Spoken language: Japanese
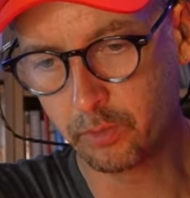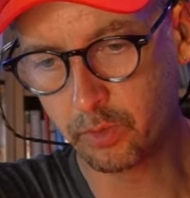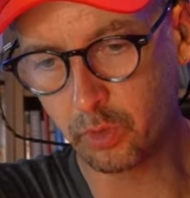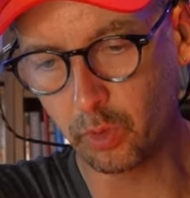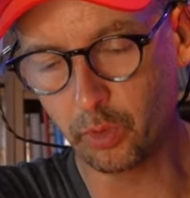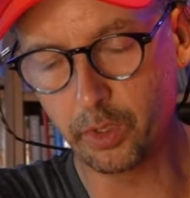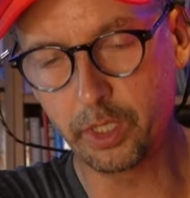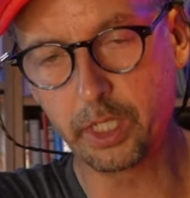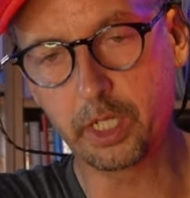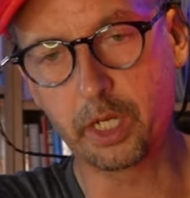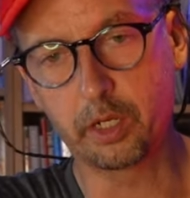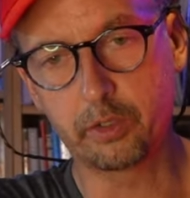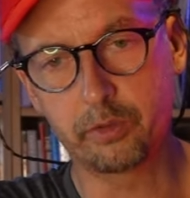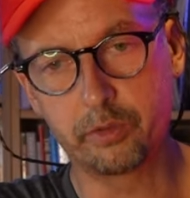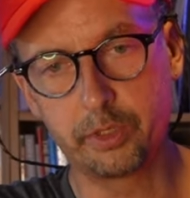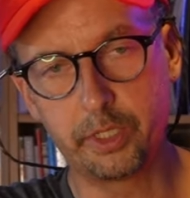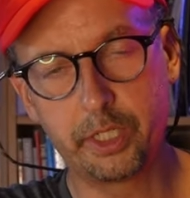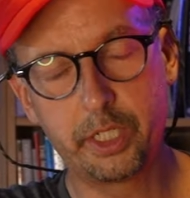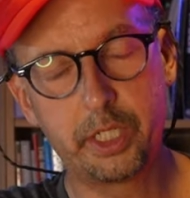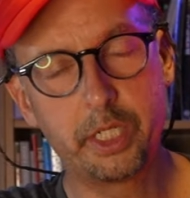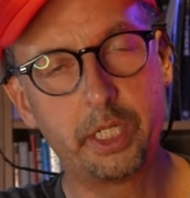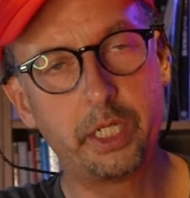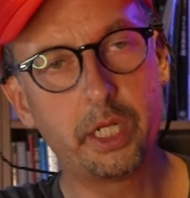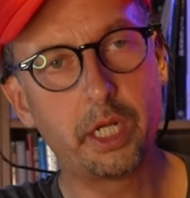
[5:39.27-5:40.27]
とにかく
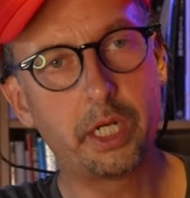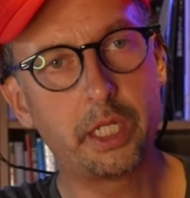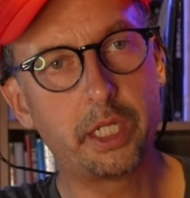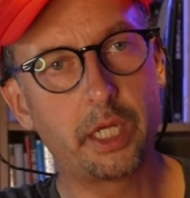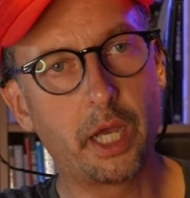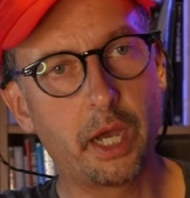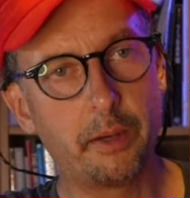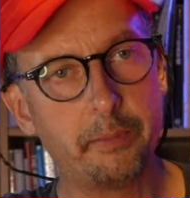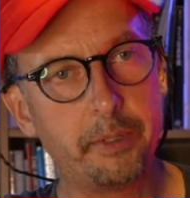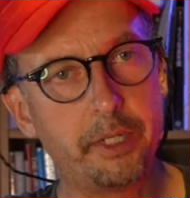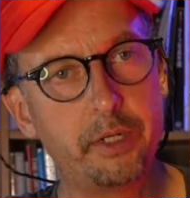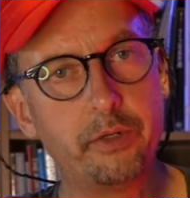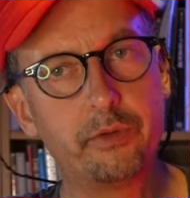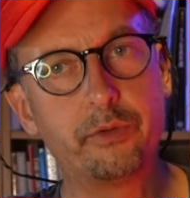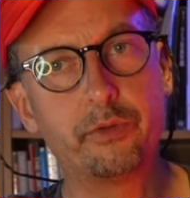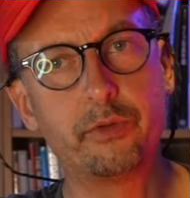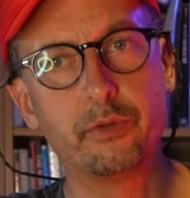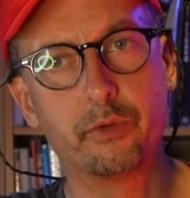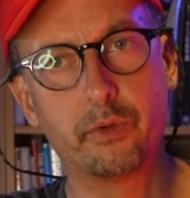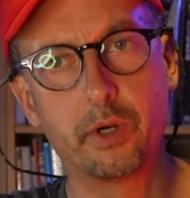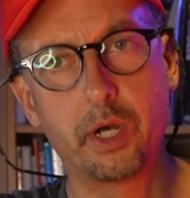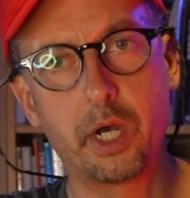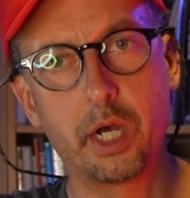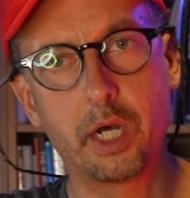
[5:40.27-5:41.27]
いきなりやめるって
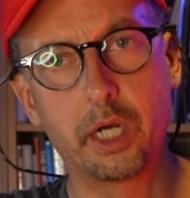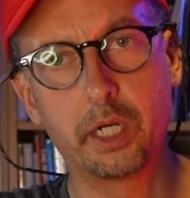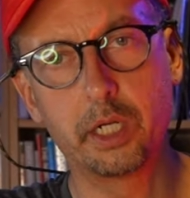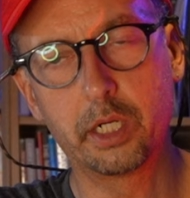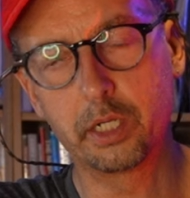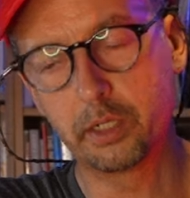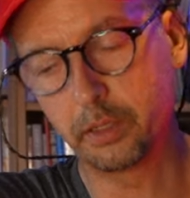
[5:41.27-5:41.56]
いうのは